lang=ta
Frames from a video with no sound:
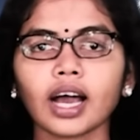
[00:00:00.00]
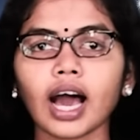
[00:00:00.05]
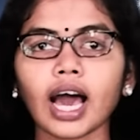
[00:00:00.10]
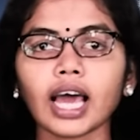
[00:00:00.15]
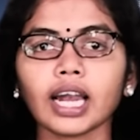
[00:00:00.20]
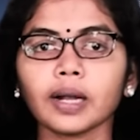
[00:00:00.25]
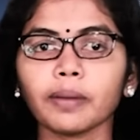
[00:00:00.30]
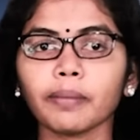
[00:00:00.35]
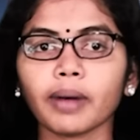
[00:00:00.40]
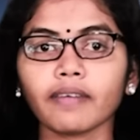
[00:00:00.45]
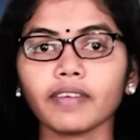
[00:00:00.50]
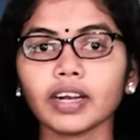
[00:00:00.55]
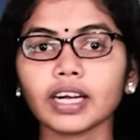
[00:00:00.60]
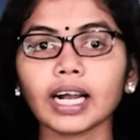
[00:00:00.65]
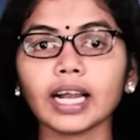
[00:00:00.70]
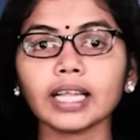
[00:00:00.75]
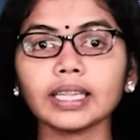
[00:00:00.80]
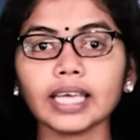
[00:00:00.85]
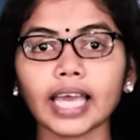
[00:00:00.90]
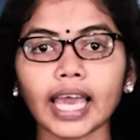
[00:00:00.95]
காரணம்
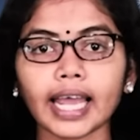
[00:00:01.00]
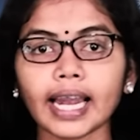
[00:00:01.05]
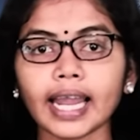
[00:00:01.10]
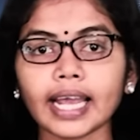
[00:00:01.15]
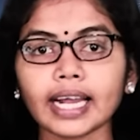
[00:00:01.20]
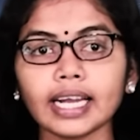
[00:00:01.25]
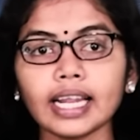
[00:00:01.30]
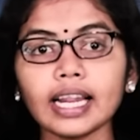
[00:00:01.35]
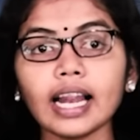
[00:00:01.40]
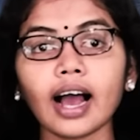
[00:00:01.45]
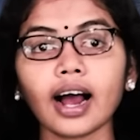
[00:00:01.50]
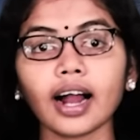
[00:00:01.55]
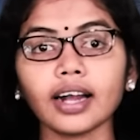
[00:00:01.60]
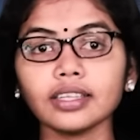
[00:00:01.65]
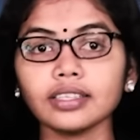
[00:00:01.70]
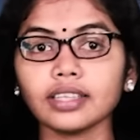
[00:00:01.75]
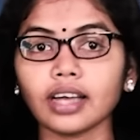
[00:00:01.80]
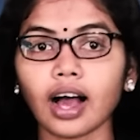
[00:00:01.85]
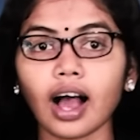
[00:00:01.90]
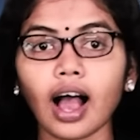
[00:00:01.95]
அவர்களது எல்லைகளில்
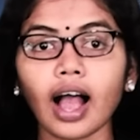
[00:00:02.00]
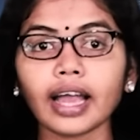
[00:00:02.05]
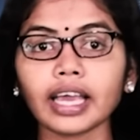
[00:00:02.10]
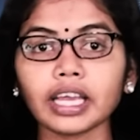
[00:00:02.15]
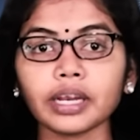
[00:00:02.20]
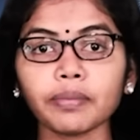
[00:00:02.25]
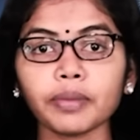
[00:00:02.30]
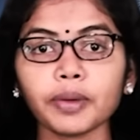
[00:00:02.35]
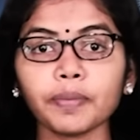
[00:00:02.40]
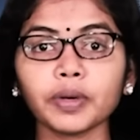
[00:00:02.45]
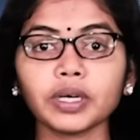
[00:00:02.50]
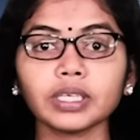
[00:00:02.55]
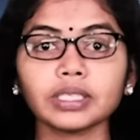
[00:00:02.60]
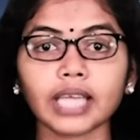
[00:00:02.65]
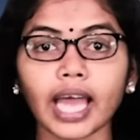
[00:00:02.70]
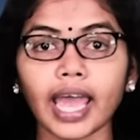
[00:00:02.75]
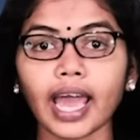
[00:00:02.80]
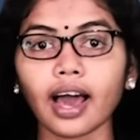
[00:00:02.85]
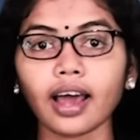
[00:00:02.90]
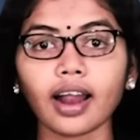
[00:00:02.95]
அடுத்த ஆக்கிரமிப்புக்கு
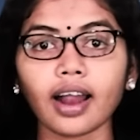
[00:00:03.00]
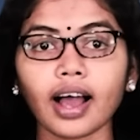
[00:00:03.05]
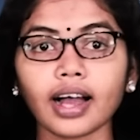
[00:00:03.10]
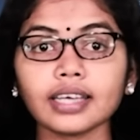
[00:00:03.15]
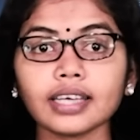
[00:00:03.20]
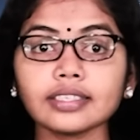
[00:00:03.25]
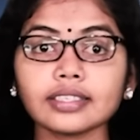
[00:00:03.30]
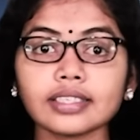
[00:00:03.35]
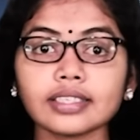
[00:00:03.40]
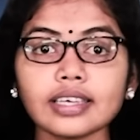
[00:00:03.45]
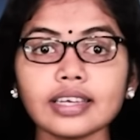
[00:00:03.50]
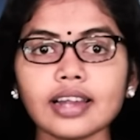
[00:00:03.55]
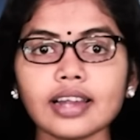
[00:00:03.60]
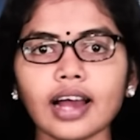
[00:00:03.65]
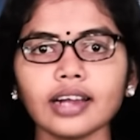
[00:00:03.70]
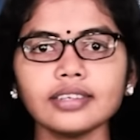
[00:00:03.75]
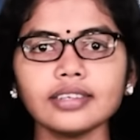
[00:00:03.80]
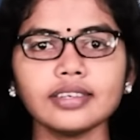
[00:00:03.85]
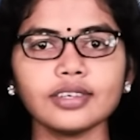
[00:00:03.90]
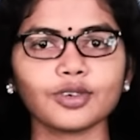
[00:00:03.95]
தயாராக
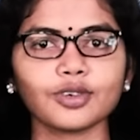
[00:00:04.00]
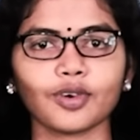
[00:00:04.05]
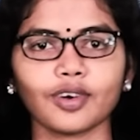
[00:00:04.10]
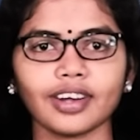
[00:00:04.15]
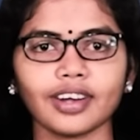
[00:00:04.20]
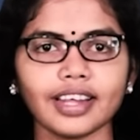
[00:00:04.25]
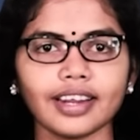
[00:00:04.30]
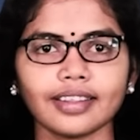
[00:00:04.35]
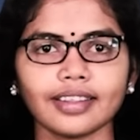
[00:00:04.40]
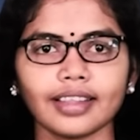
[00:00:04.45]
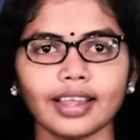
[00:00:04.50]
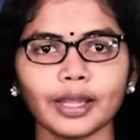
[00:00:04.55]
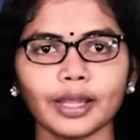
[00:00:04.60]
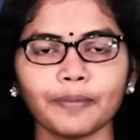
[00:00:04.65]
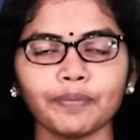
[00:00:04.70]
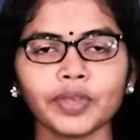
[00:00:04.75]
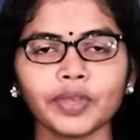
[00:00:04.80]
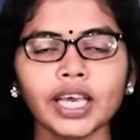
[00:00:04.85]
சீனா நின்று கொண்டிருந்தது